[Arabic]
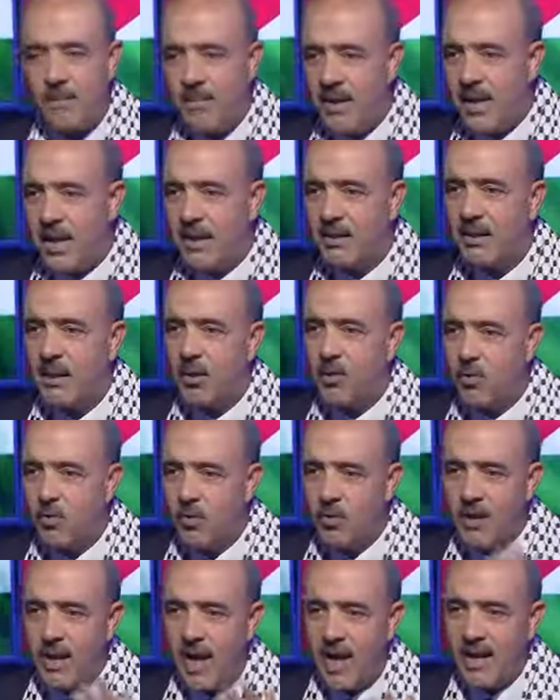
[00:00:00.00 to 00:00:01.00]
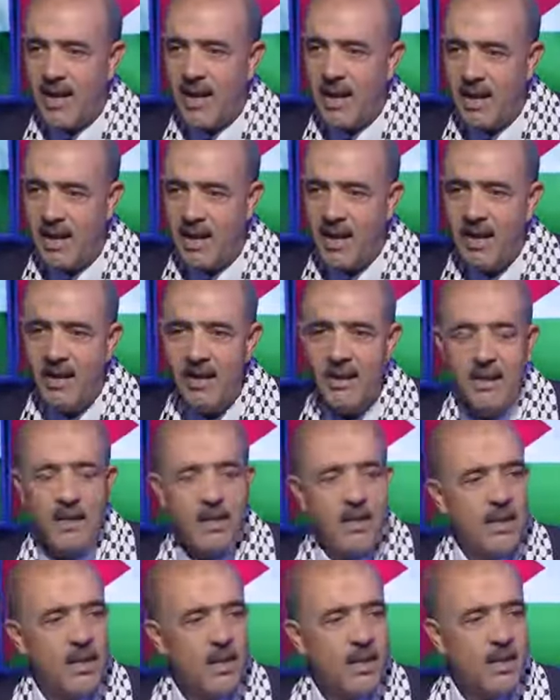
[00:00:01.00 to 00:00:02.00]
قبل أن تكون علاقة
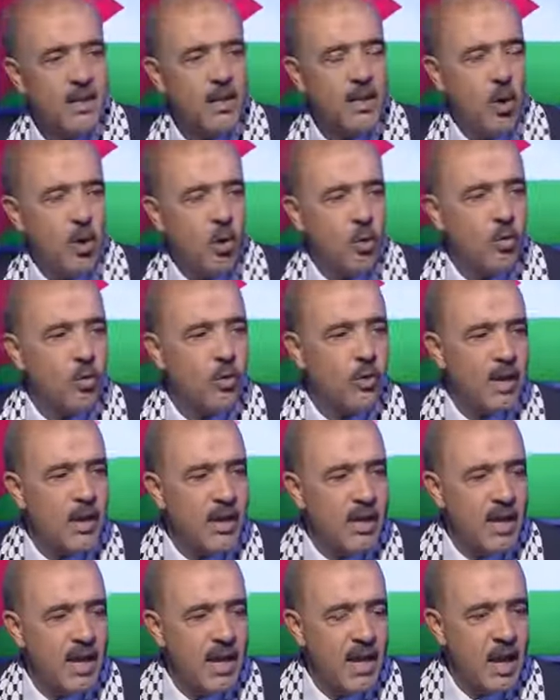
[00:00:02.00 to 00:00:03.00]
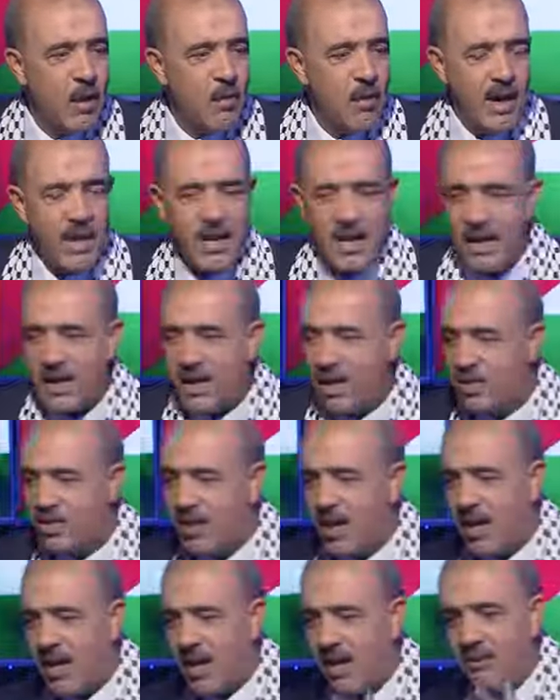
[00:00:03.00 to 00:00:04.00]
حقوقية أو علاقة
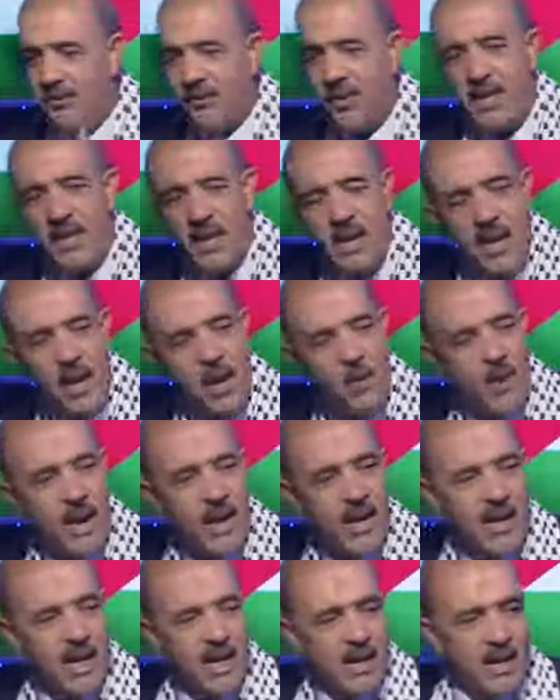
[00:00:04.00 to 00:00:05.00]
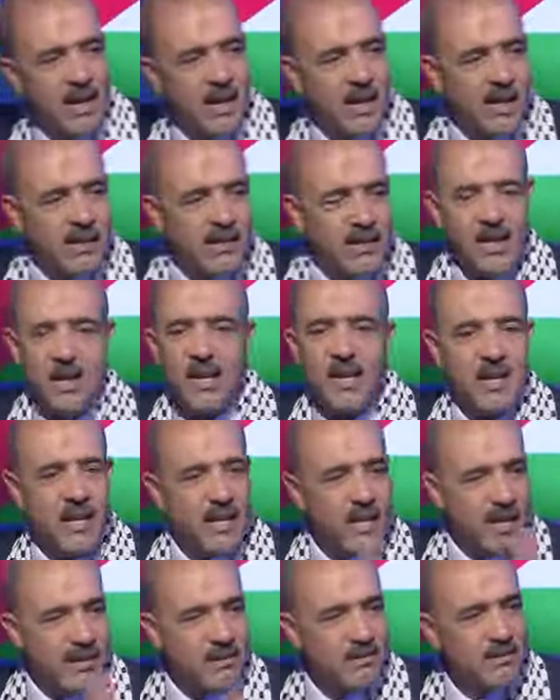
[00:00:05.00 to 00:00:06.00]
جغرافية أو علاقة
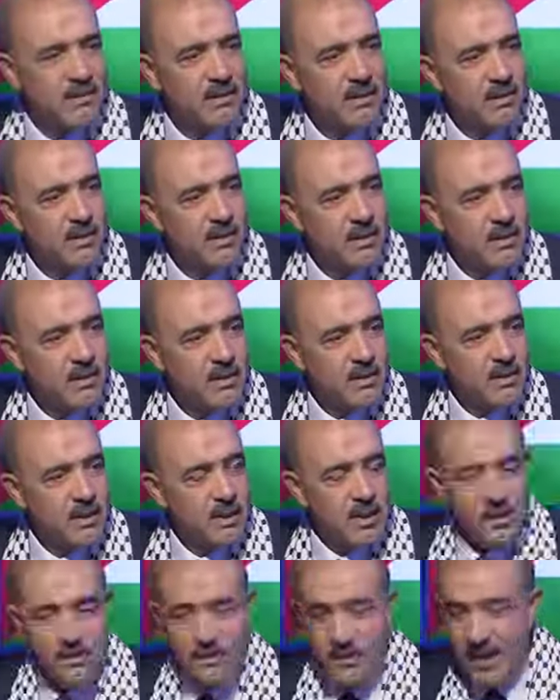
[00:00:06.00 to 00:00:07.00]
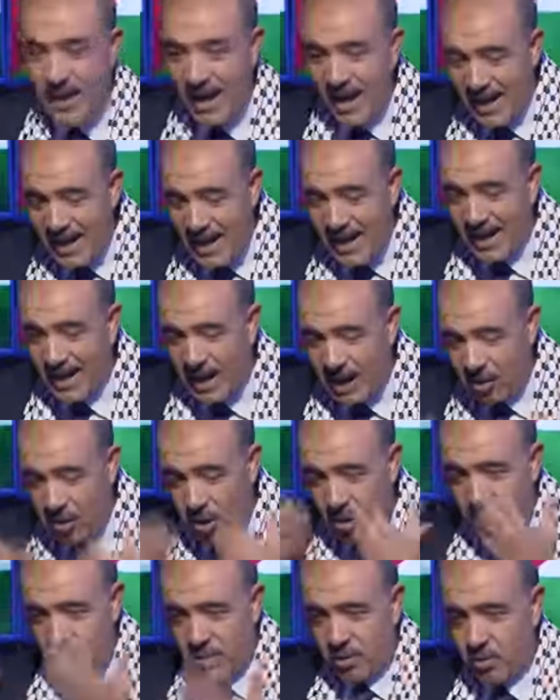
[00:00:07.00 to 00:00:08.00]
تاريخية فالعلاقة
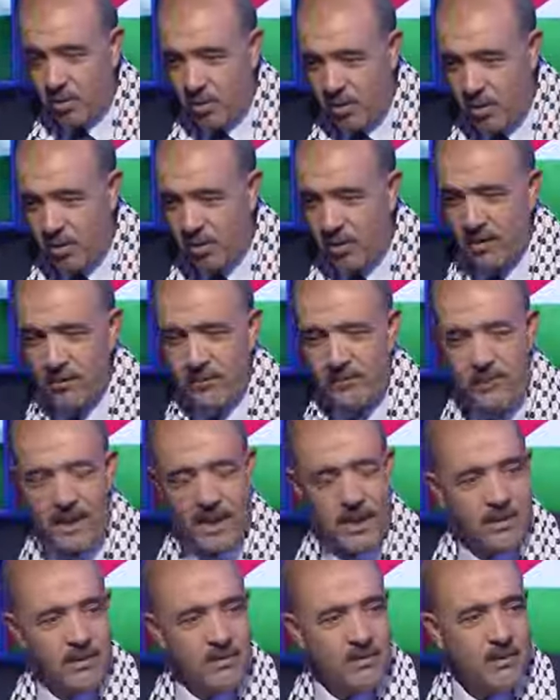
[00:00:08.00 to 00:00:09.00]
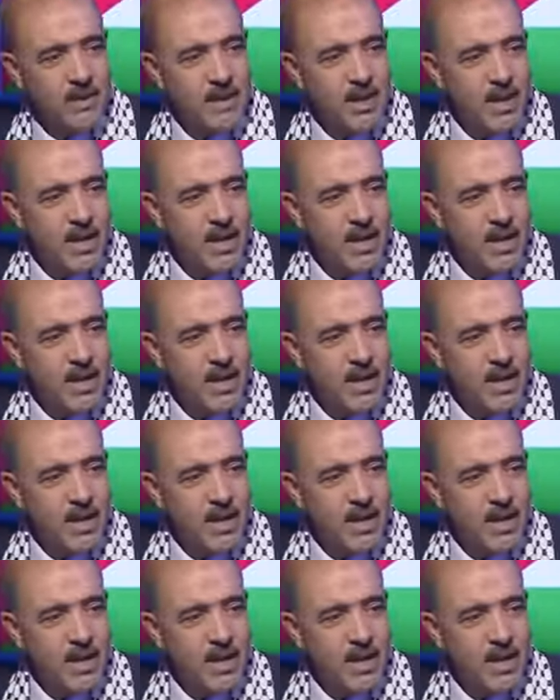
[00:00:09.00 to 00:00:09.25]
تربط كل فرد